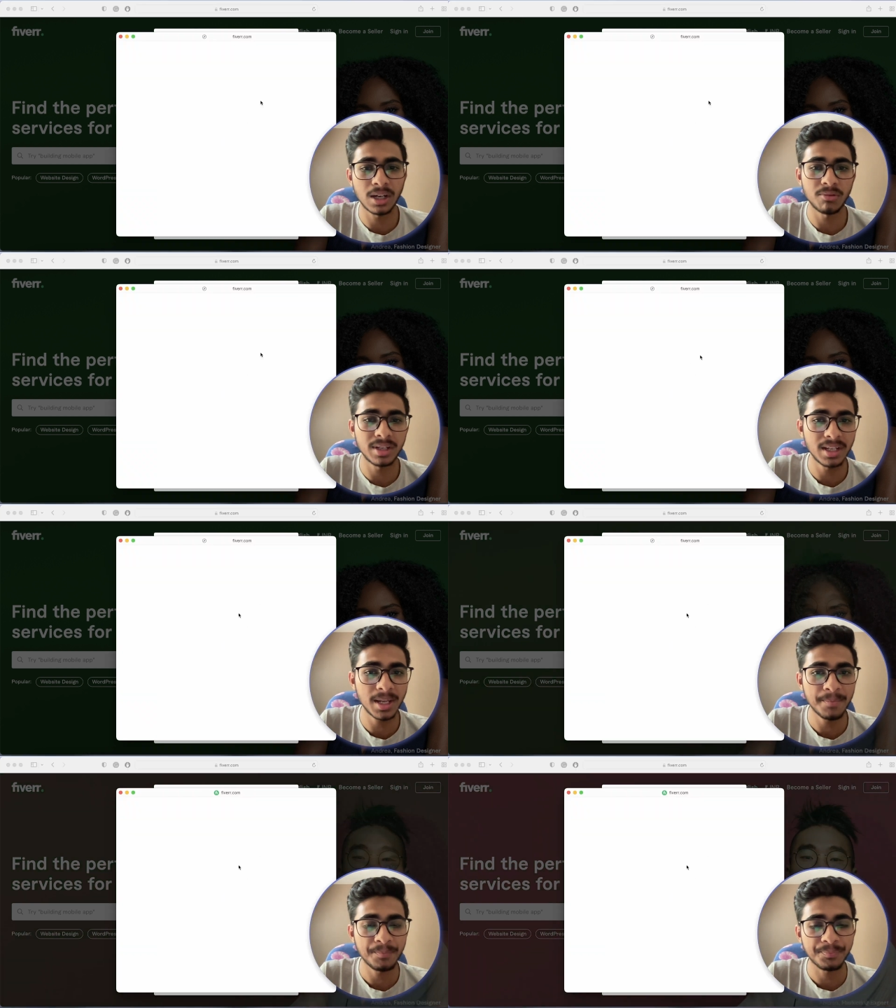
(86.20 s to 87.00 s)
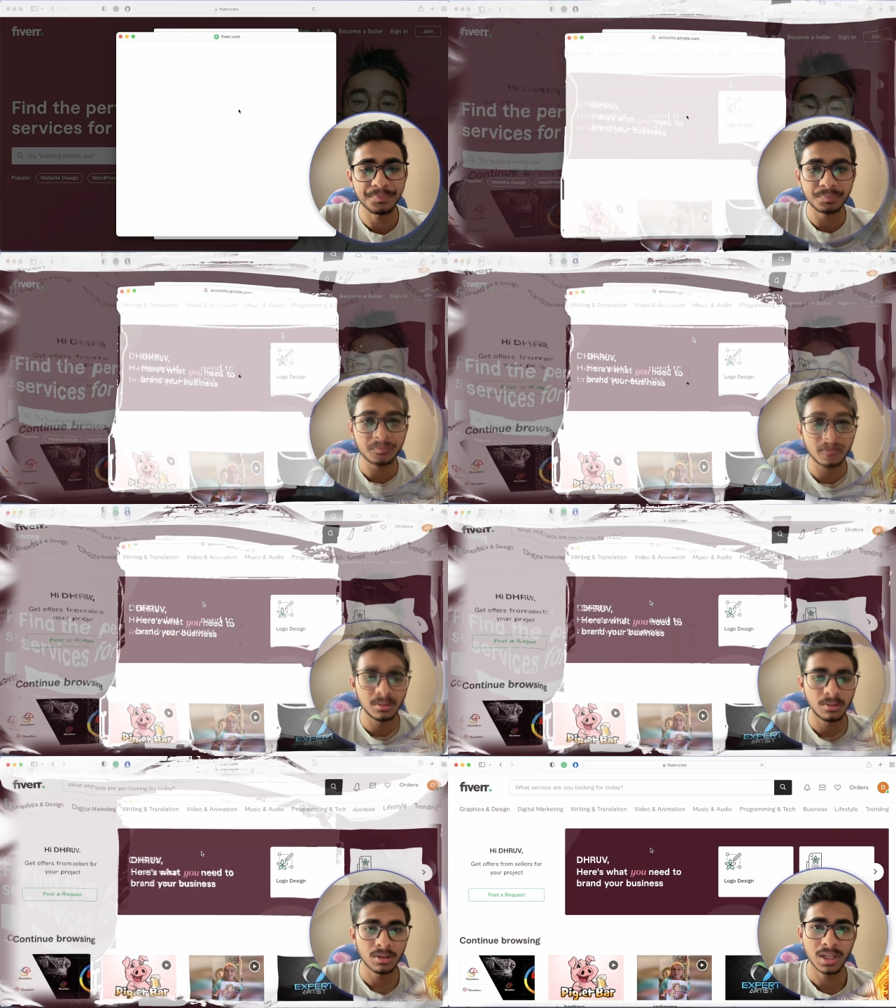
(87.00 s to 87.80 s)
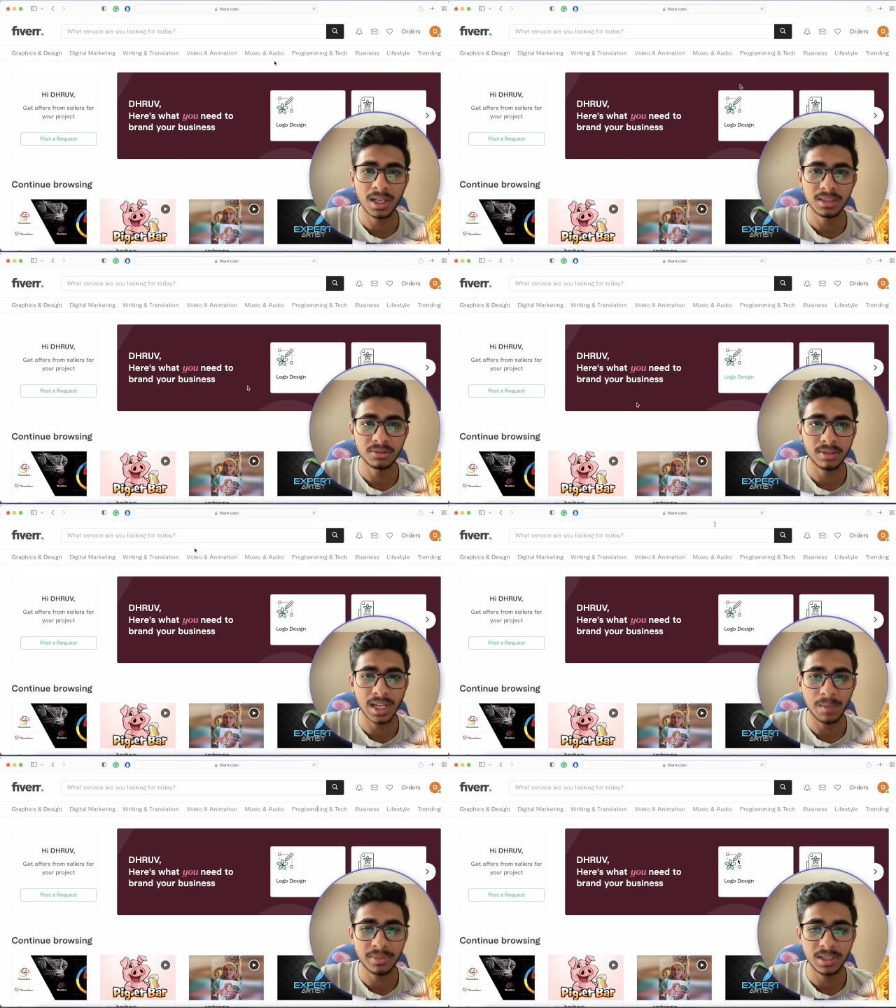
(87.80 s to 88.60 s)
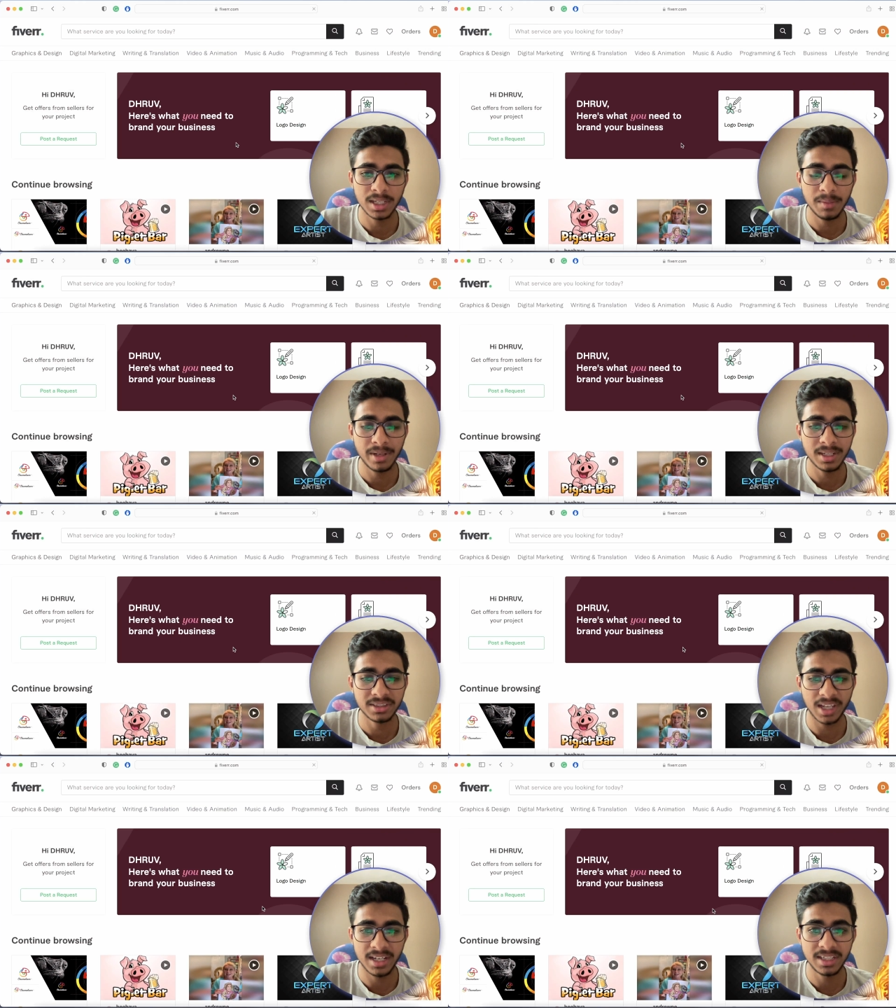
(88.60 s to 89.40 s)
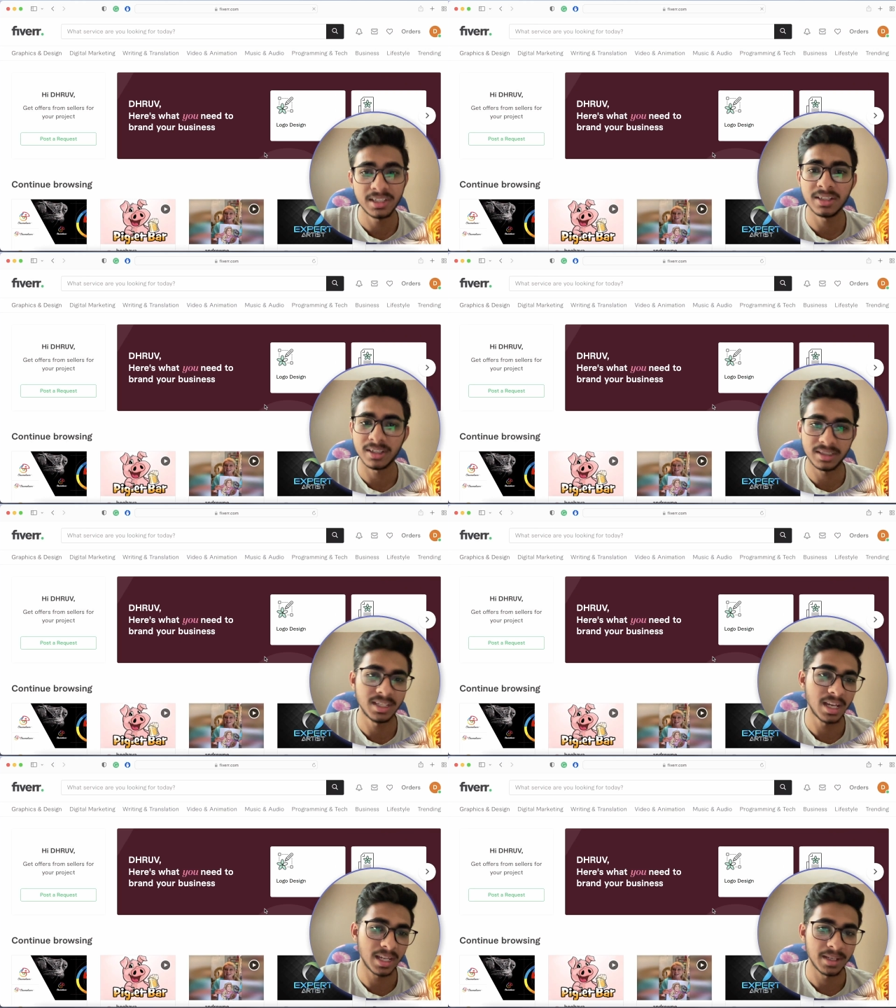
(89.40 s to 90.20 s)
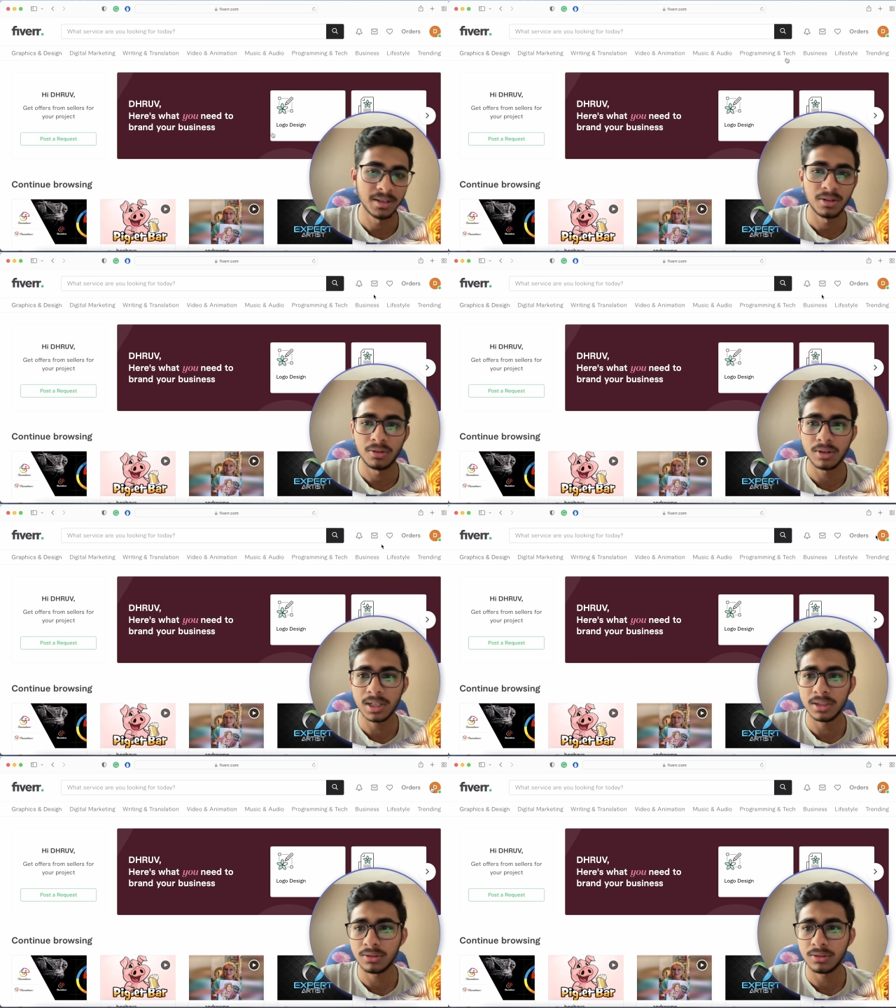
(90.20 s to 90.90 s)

हूँ ठीक है ओके गाइस तो यहाँ पे देखिए मैंने साइन इन कर दिया है ओके okay,